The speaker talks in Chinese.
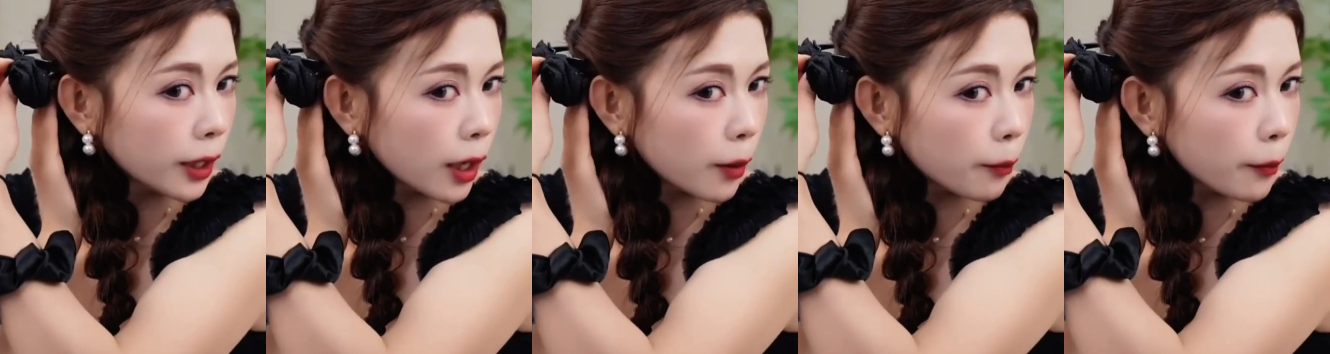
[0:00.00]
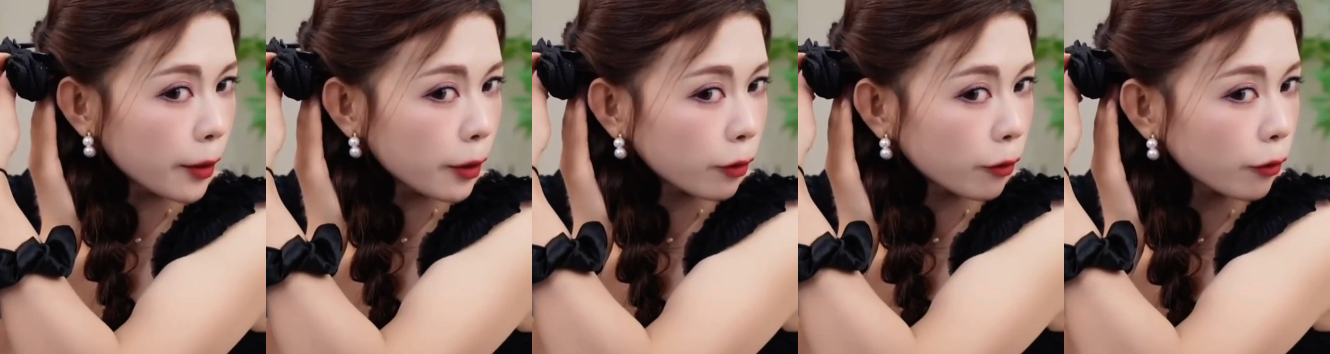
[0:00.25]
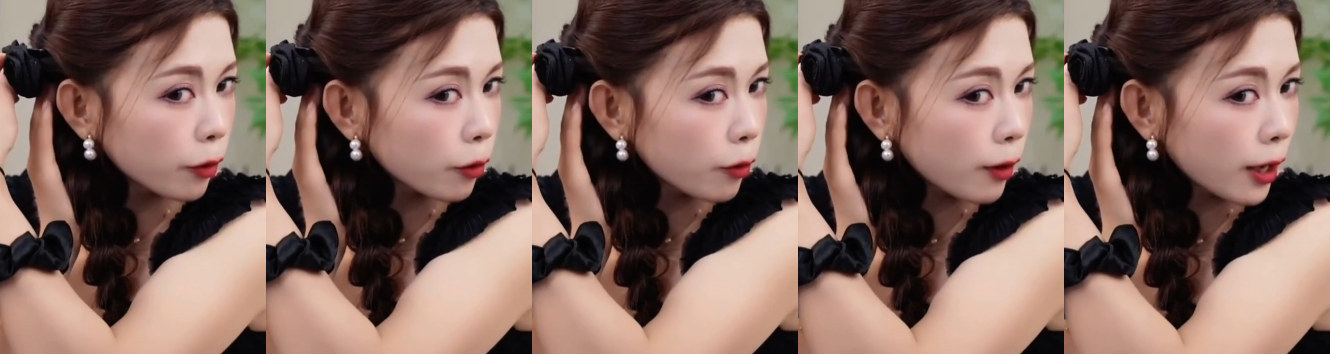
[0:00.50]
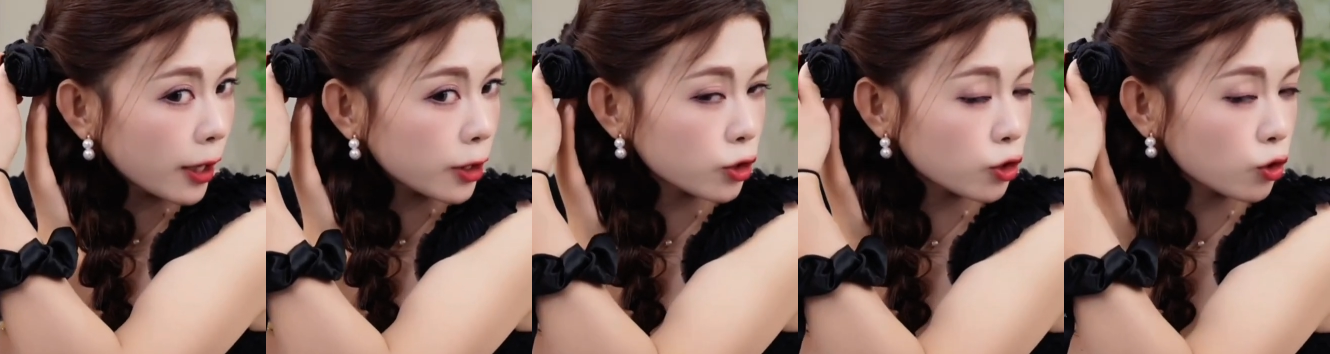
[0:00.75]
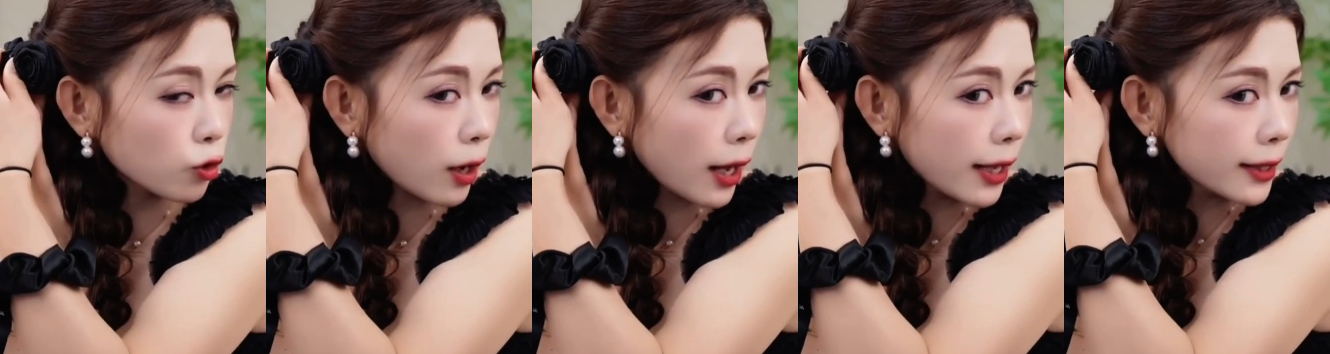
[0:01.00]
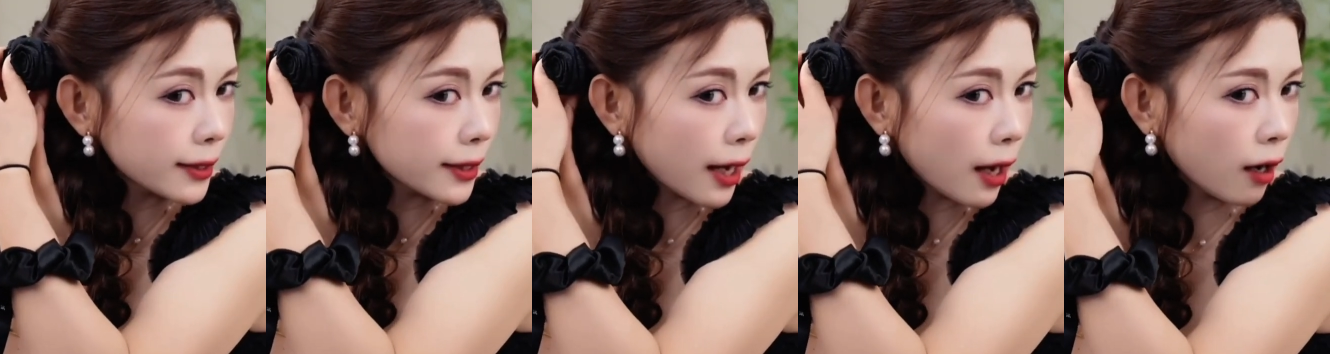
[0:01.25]
的玫瑰花
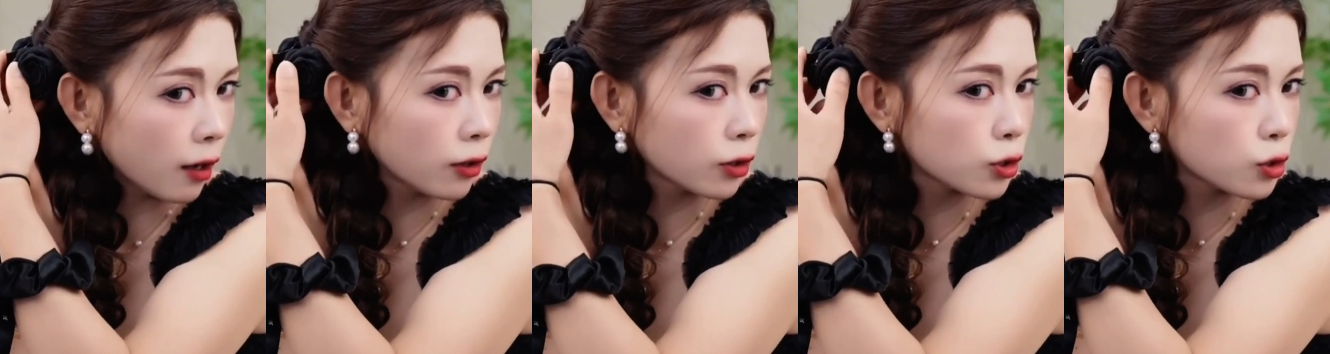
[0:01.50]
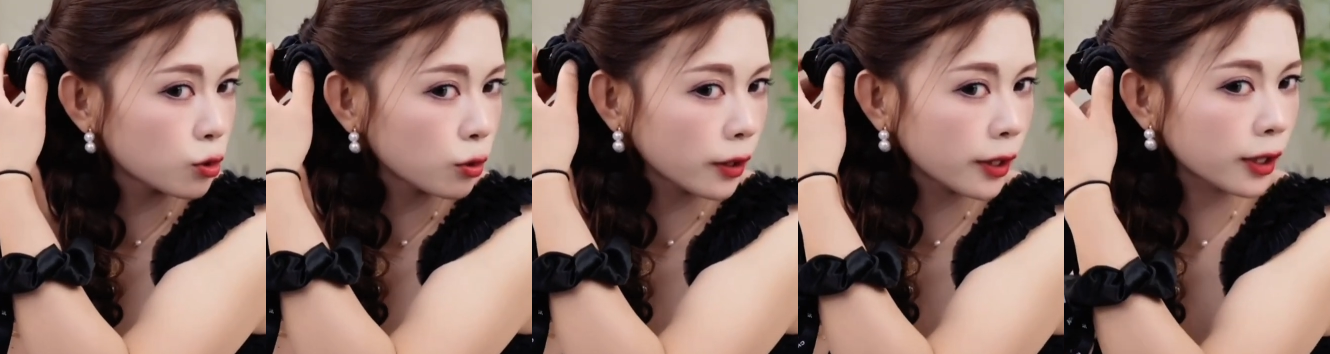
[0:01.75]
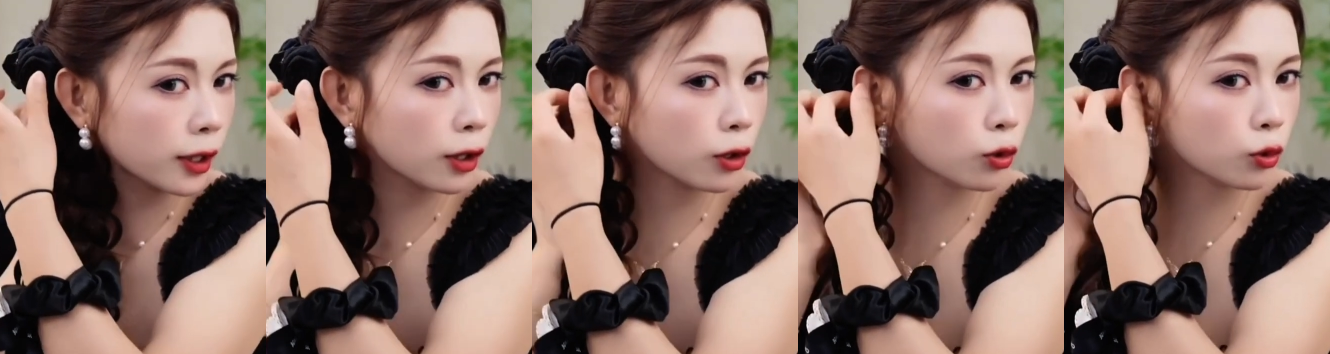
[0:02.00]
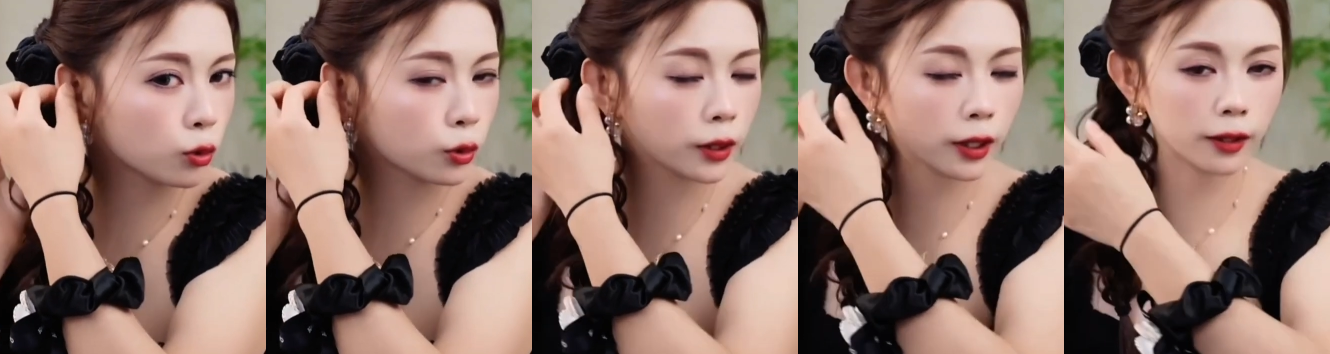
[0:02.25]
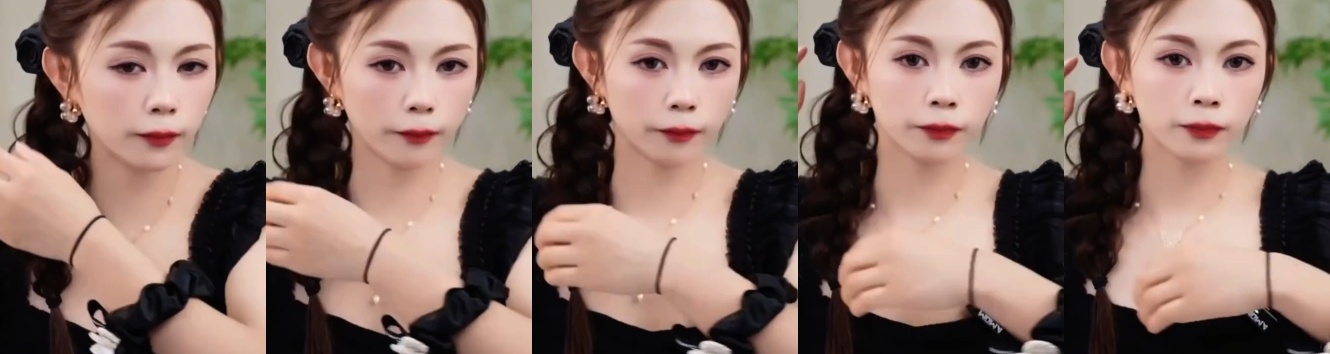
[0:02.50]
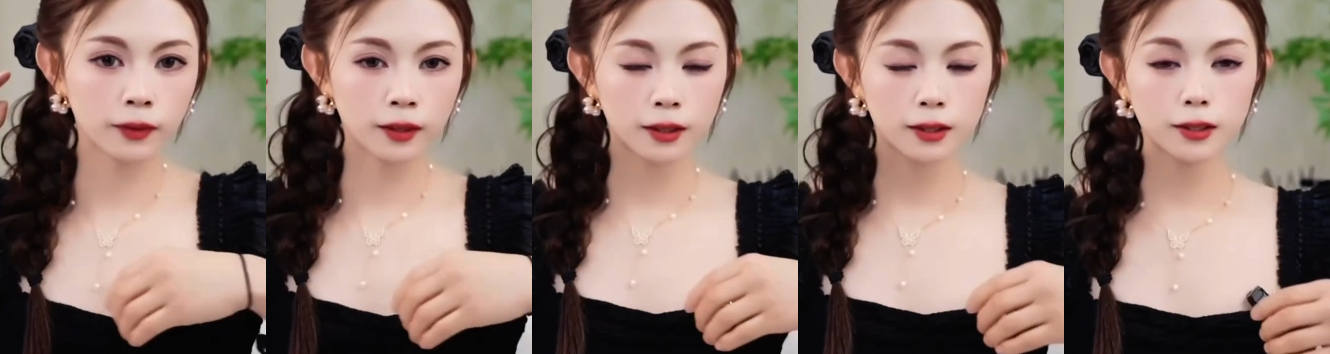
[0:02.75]
抓夹啊，做一个固定，
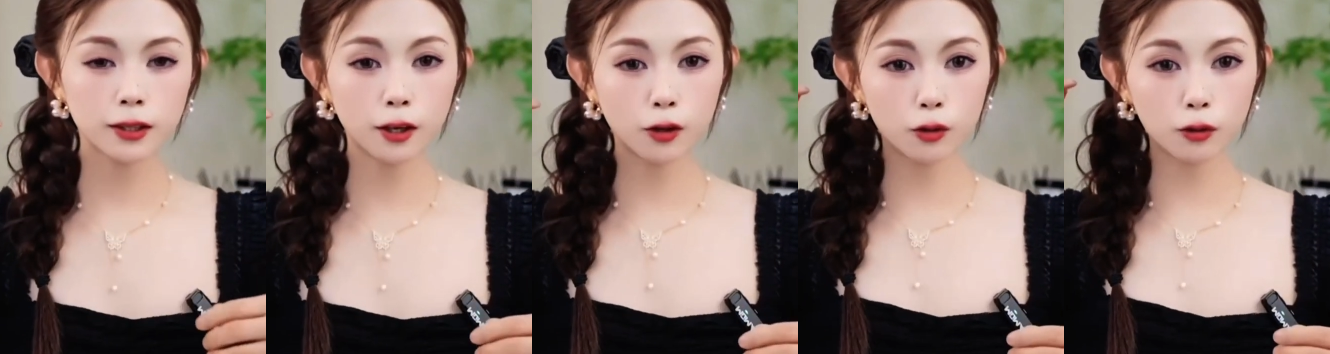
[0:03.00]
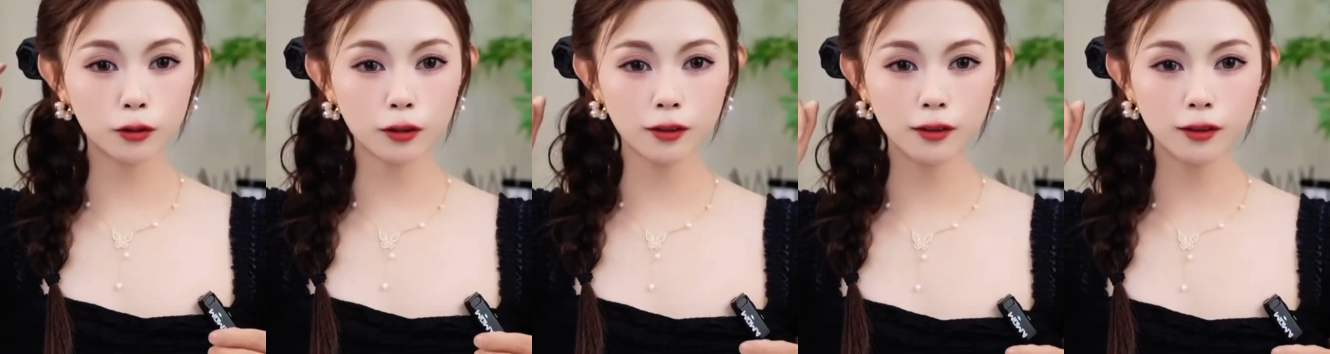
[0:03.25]
这样固